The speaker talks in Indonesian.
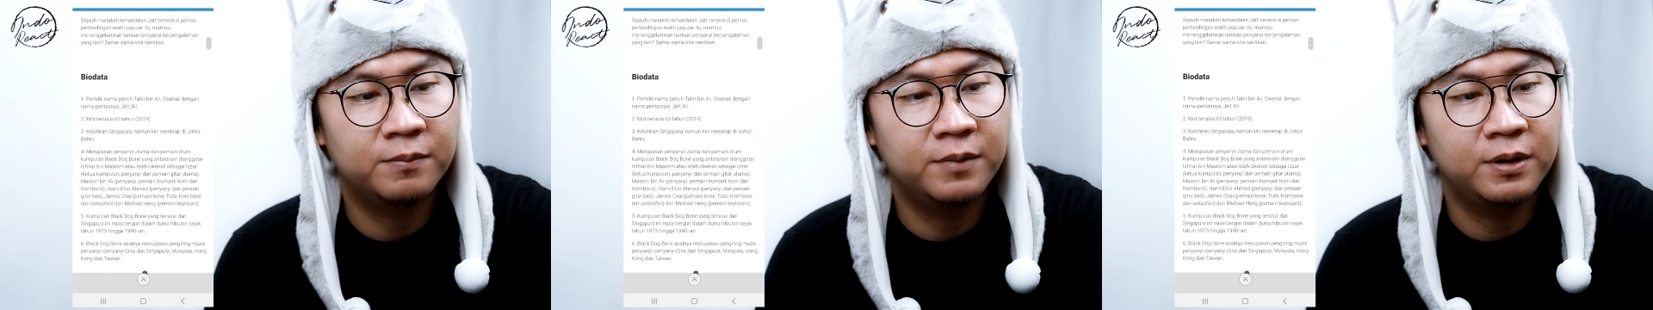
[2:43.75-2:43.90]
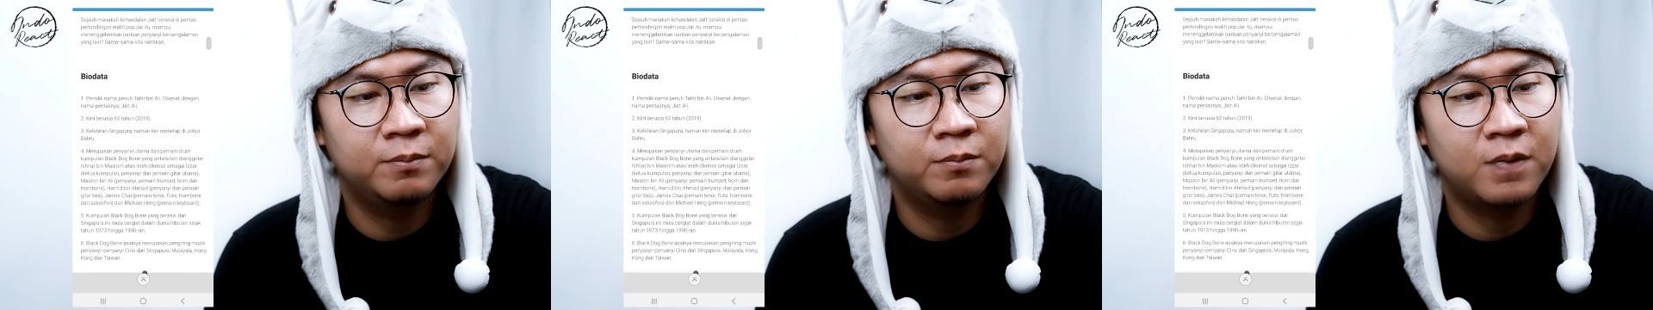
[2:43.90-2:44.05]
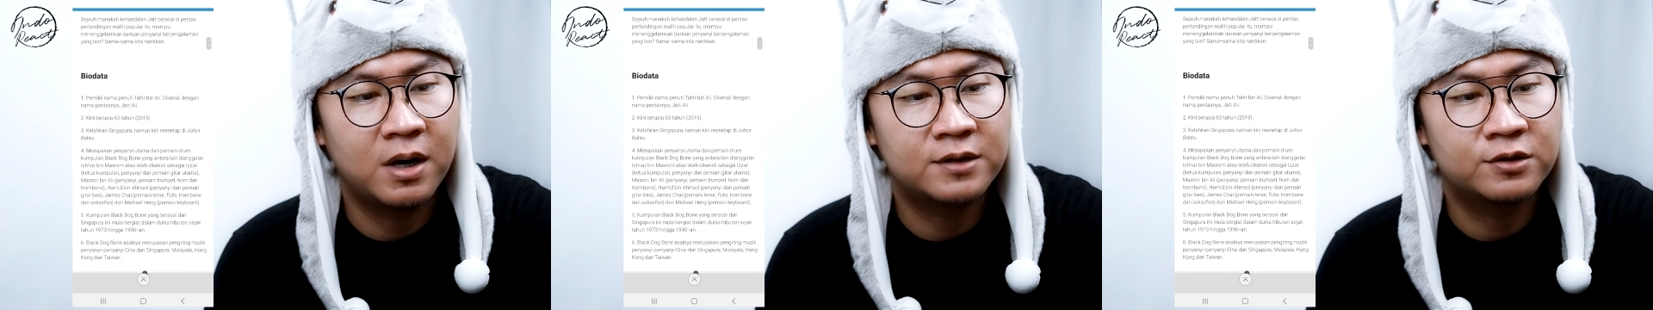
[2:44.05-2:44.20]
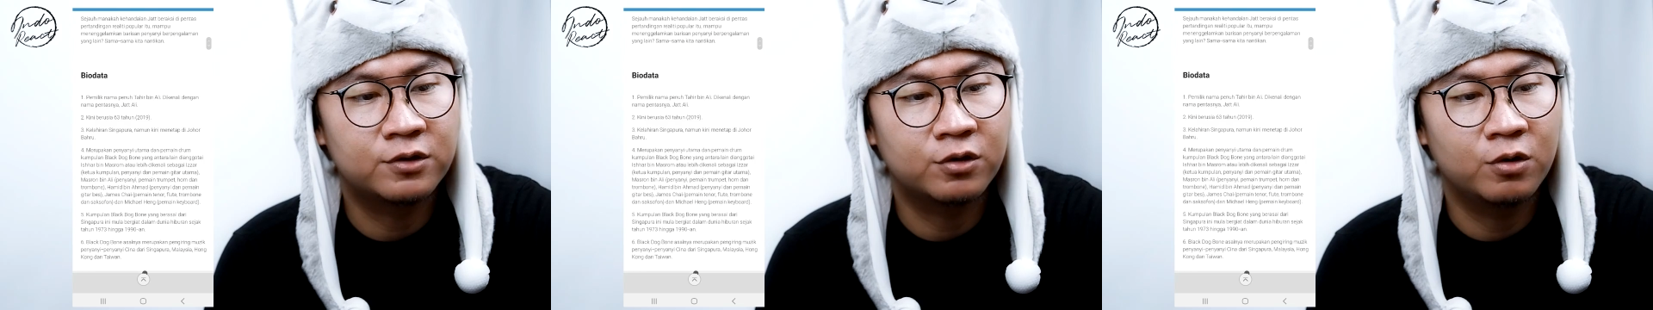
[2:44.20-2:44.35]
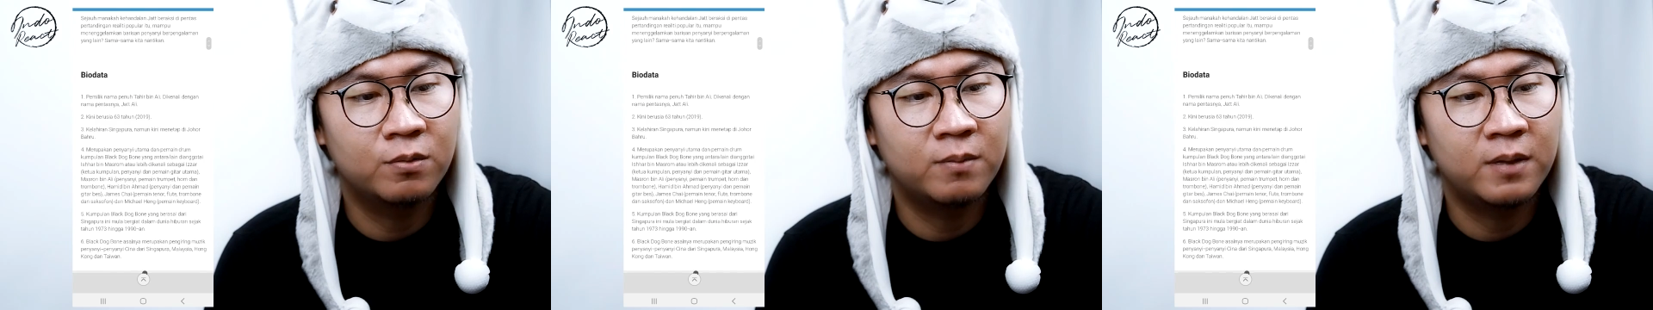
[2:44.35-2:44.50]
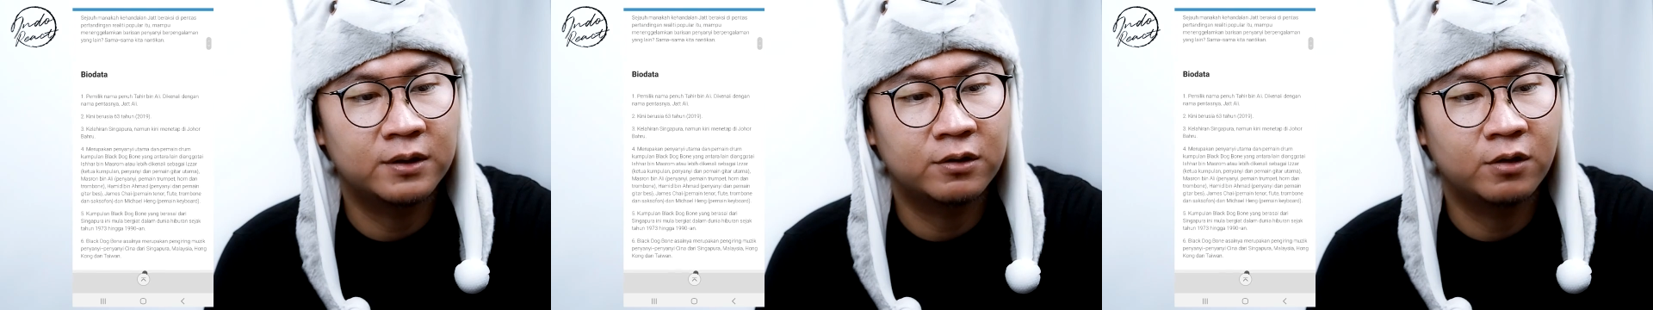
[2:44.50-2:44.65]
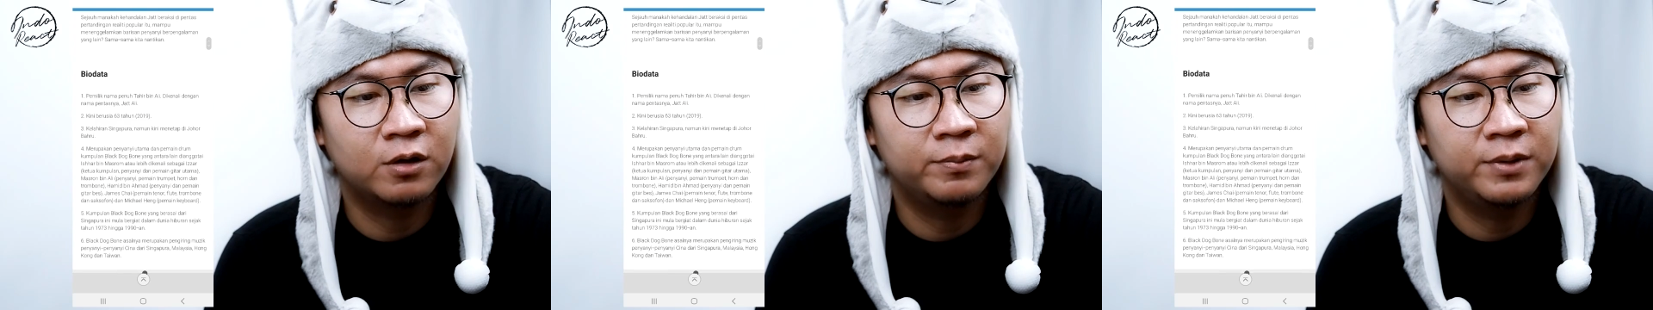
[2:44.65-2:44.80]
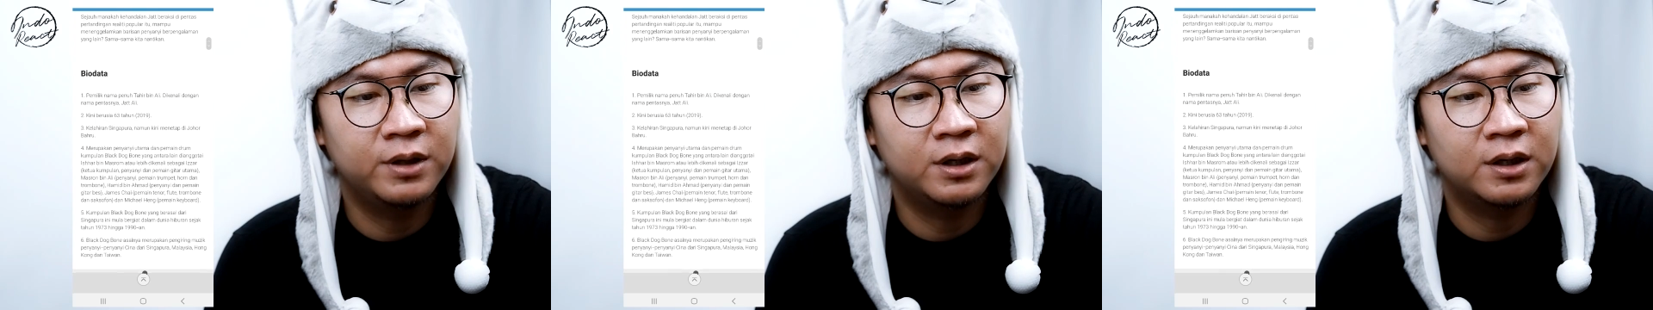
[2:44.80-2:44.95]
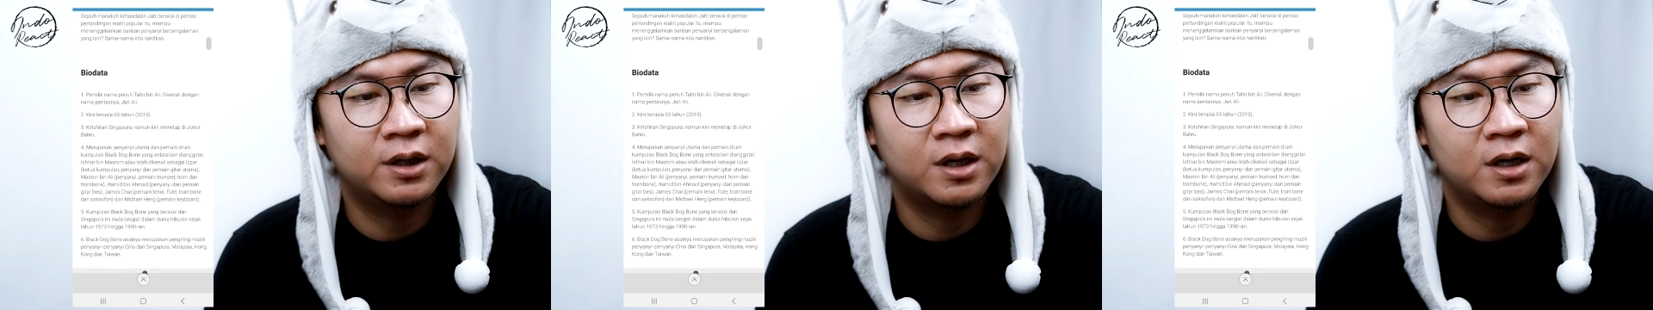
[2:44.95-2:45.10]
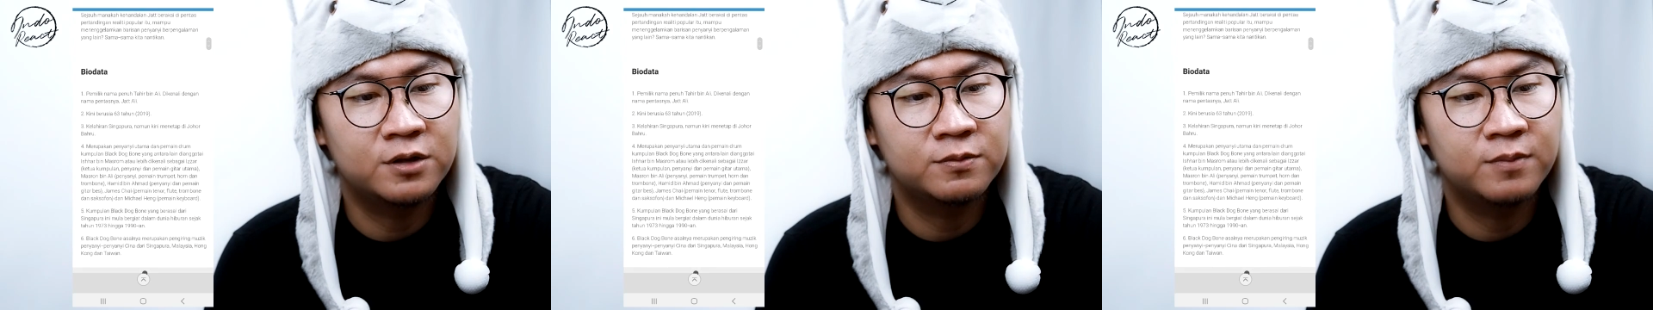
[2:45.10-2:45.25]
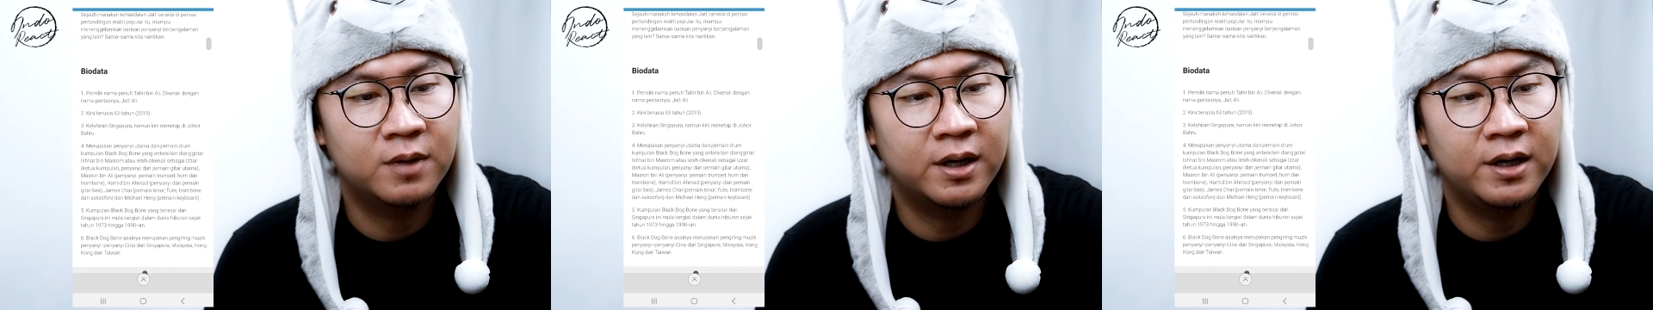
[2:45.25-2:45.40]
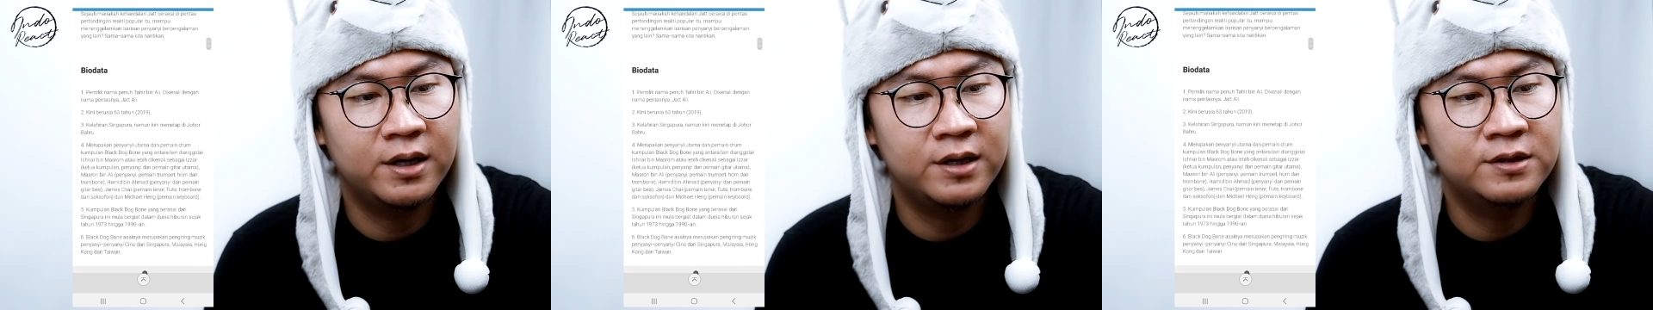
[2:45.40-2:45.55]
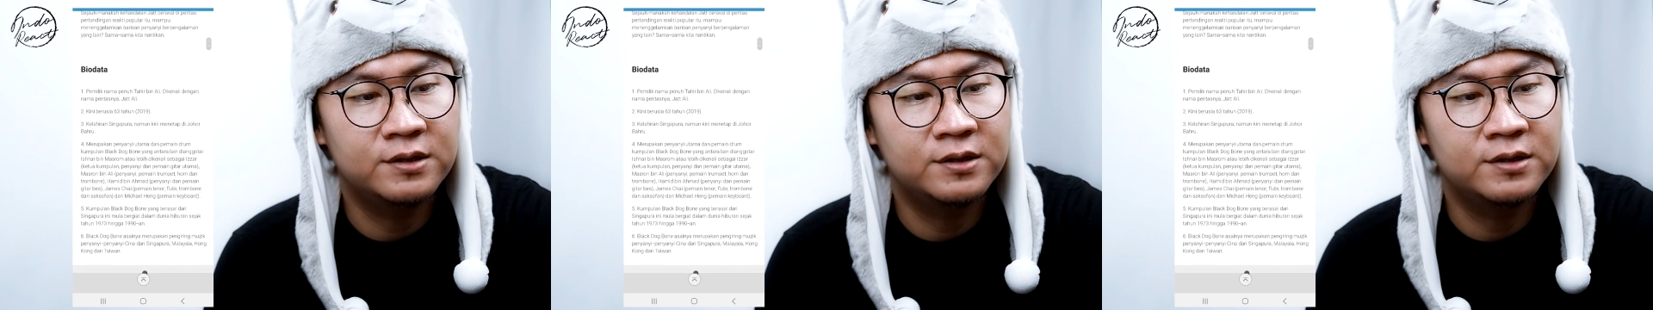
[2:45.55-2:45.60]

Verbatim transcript: bin Masrum atau lebih dikenal sebagai